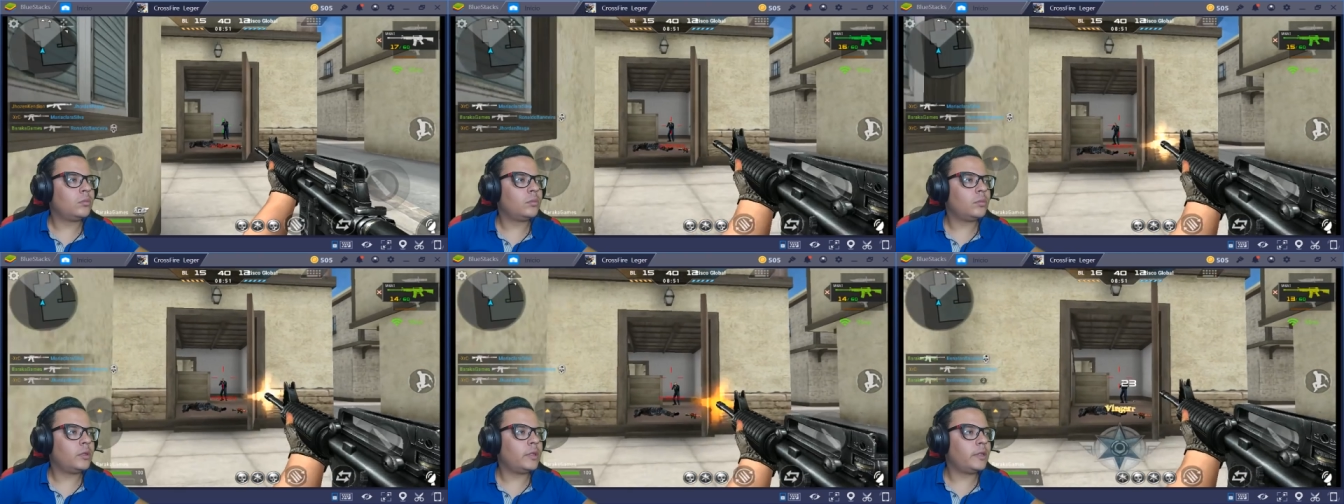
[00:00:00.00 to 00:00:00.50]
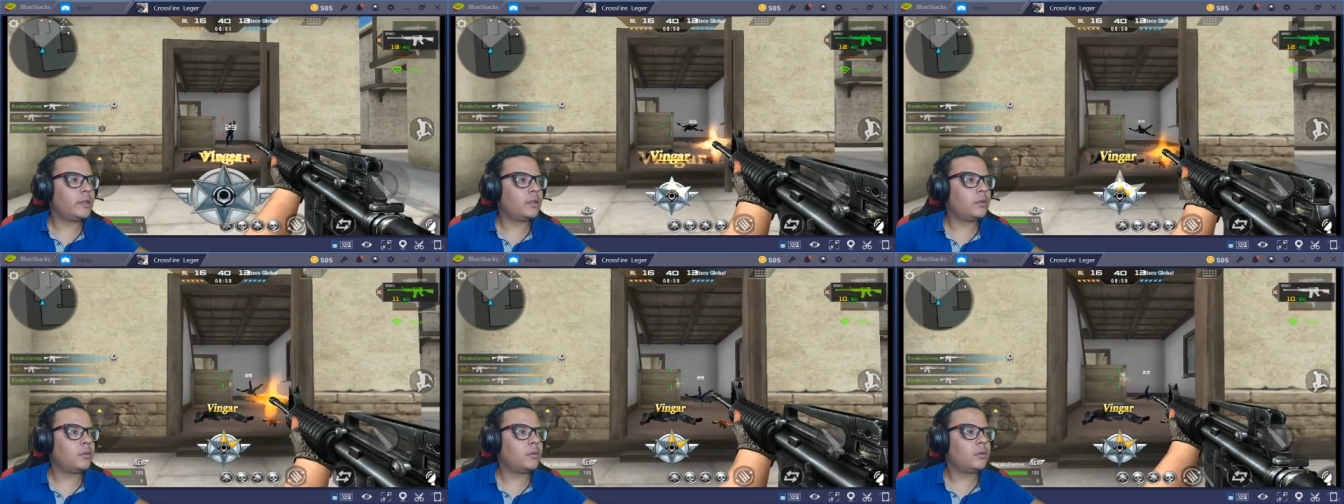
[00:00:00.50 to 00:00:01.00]
Beleza.
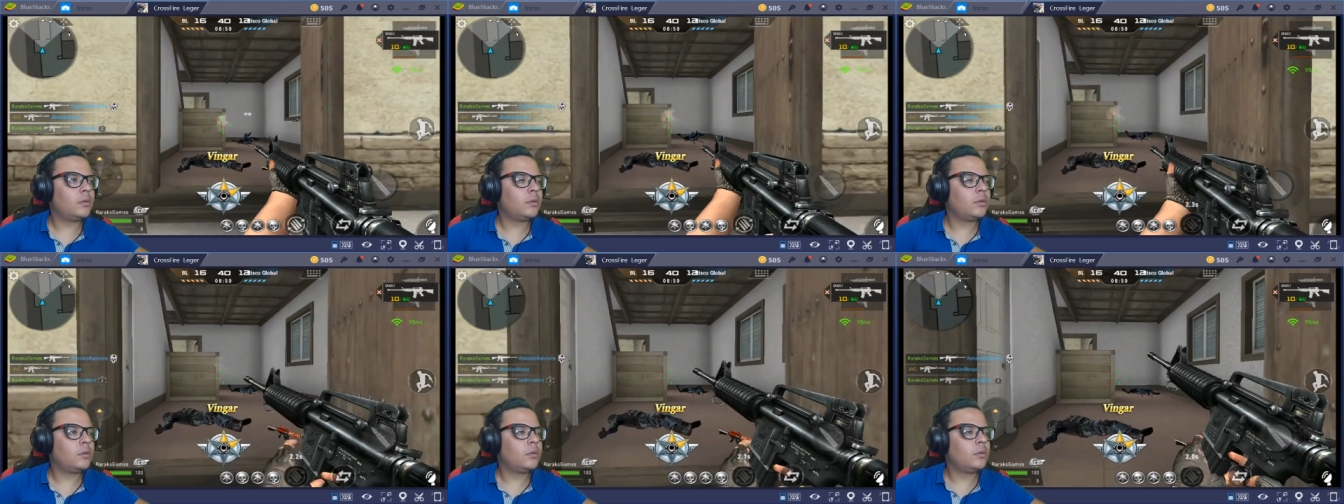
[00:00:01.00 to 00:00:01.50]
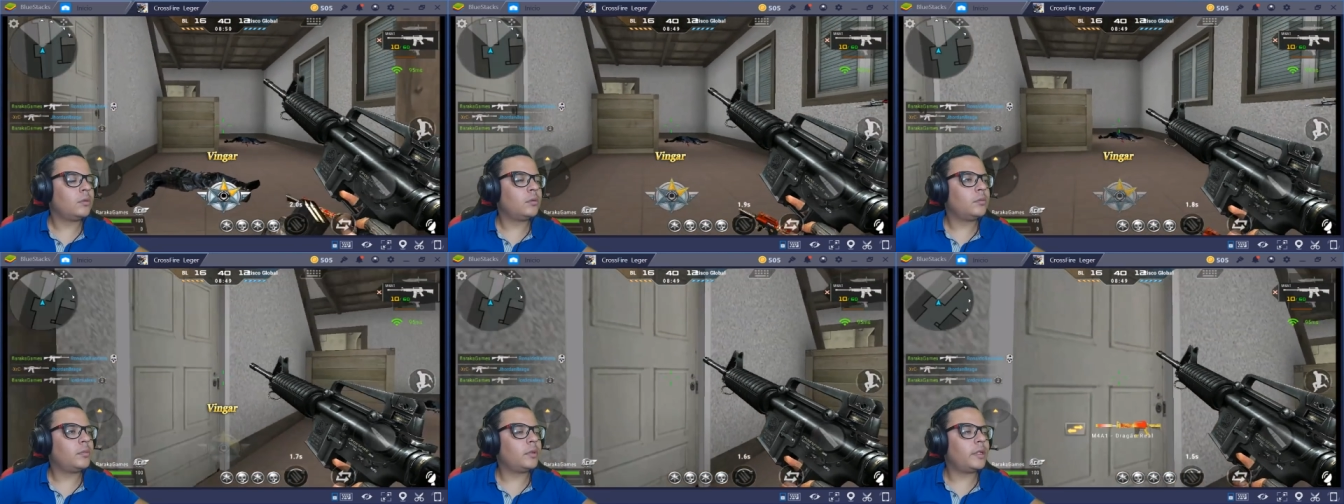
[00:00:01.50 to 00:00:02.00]

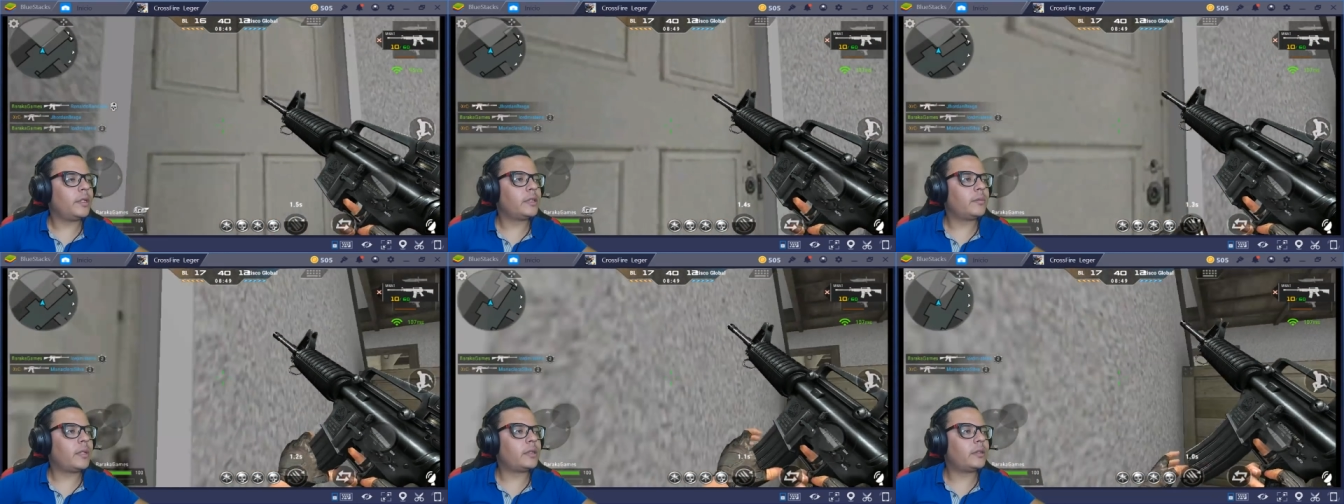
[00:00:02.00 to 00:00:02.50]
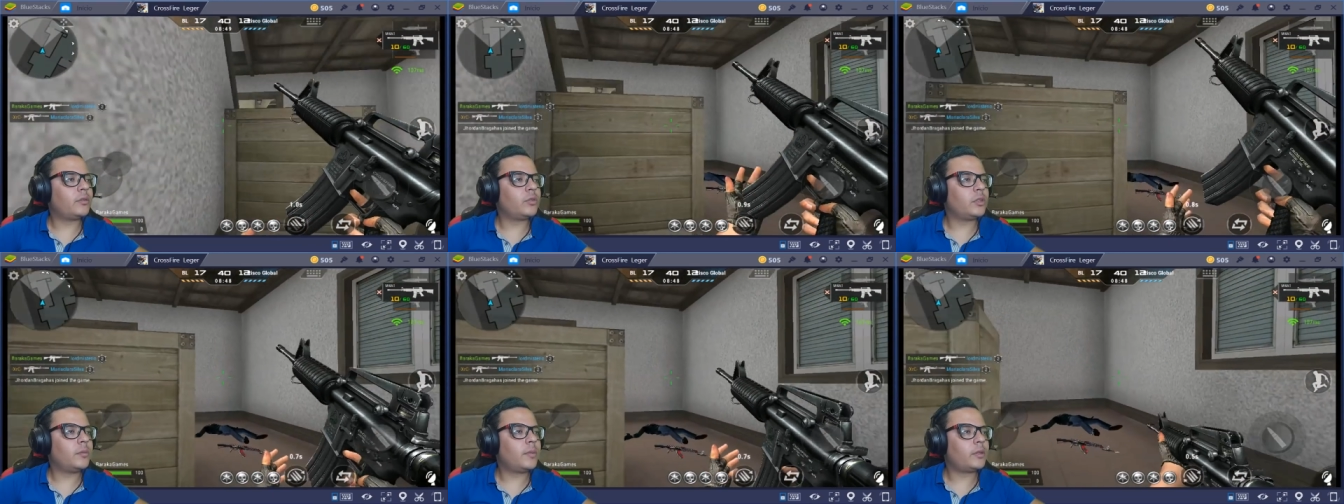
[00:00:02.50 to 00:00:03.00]
Beleza, matei os dois
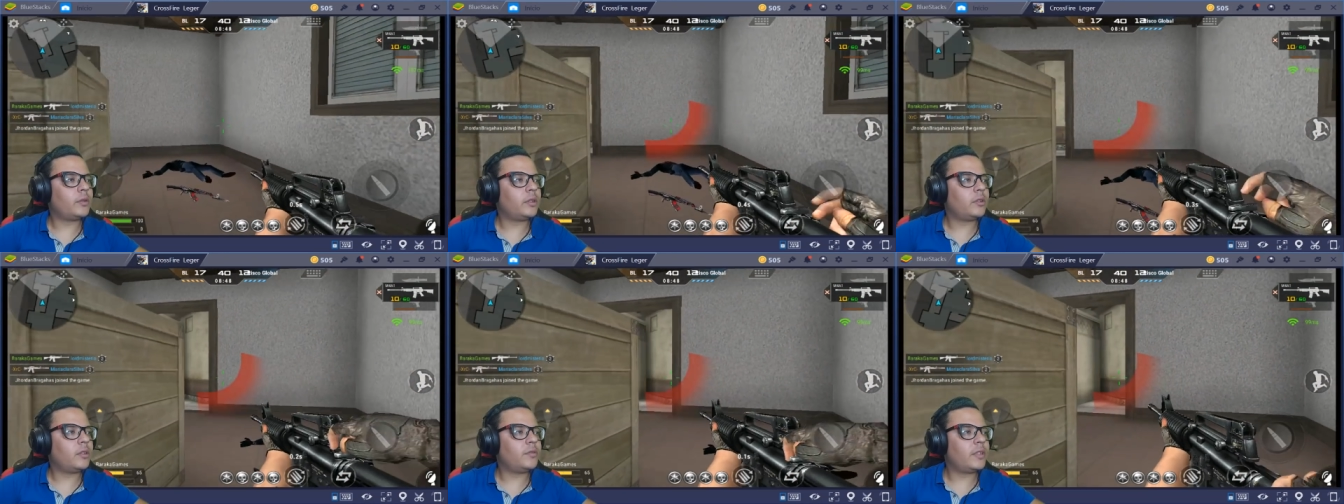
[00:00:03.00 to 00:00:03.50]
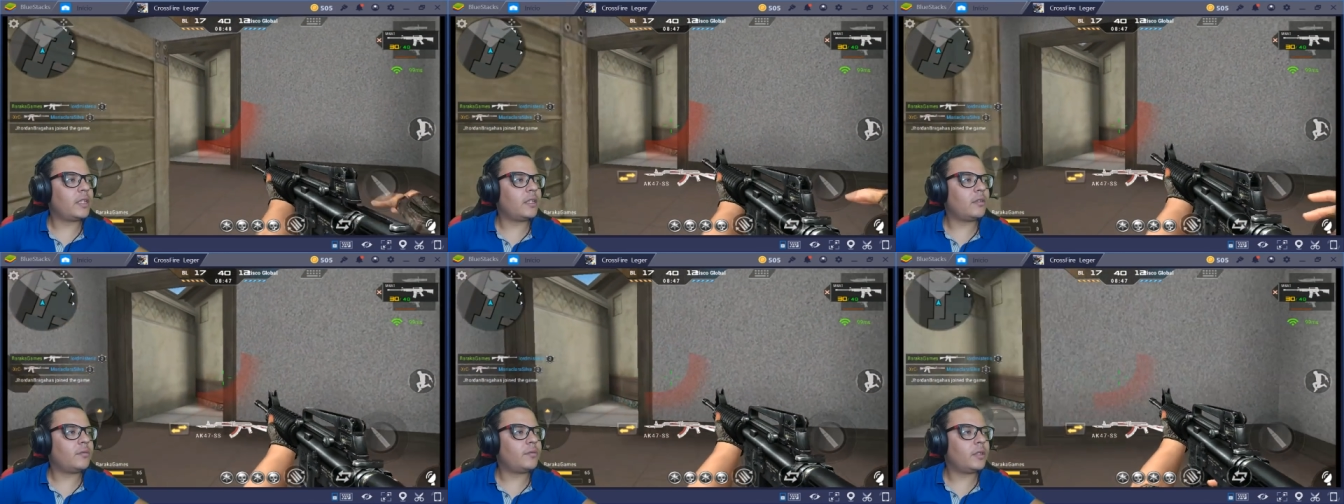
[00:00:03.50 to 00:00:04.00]
que me mataram. Ainda vem...
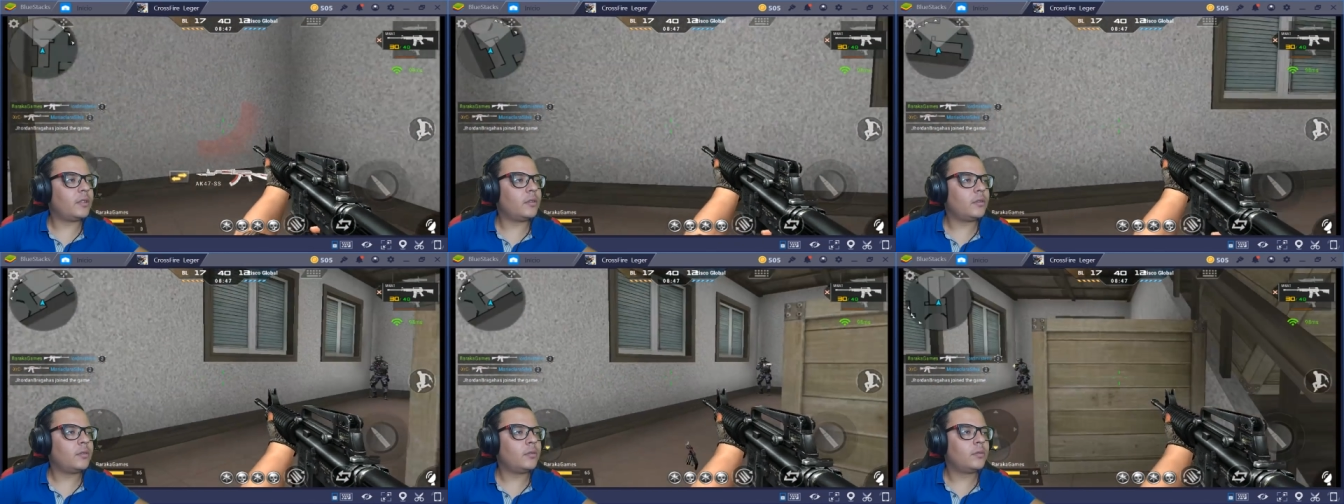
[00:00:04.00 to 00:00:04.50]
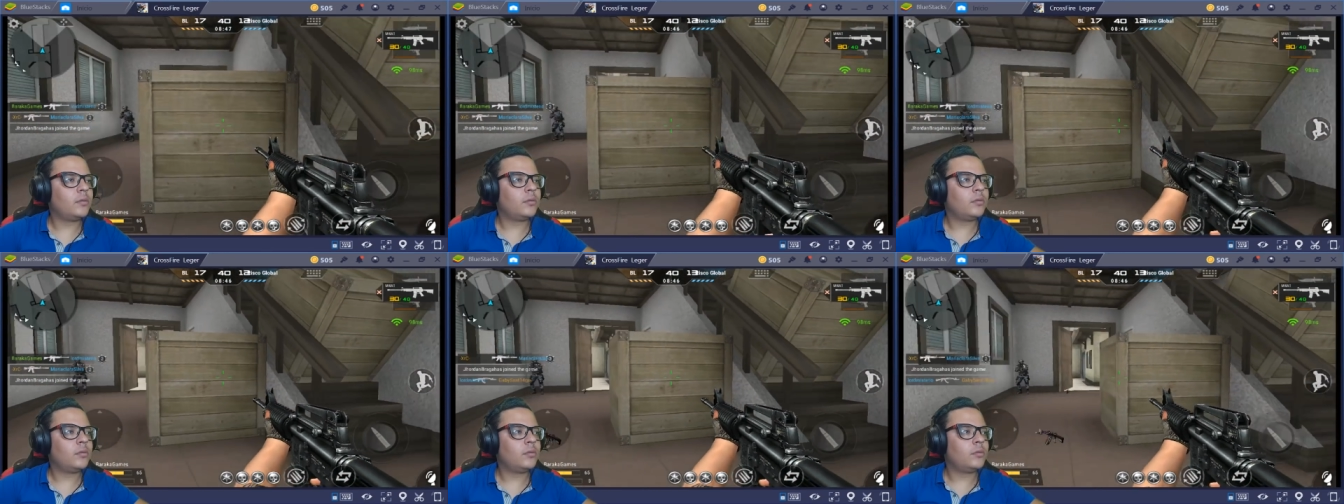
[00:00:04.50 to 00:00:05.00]
vem...
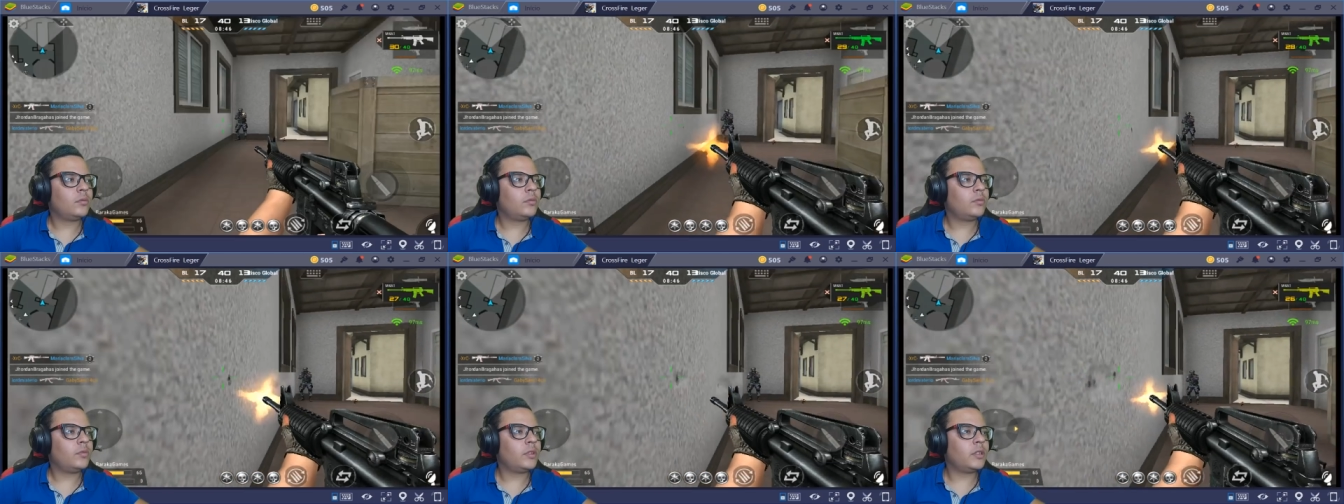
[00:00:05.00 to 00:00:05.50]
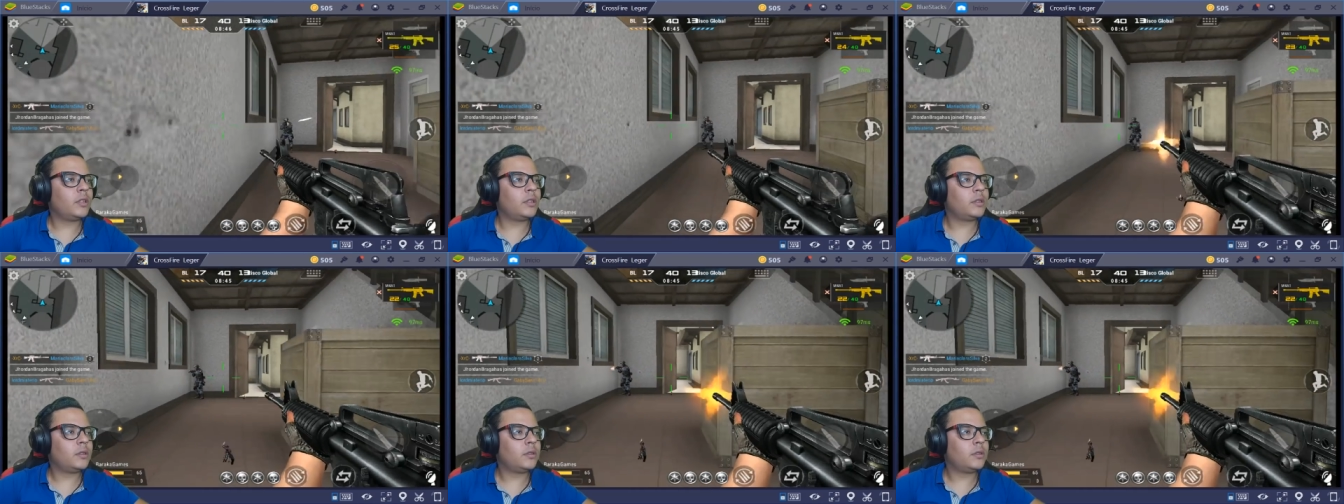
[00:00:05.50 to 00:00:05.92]
Cansa.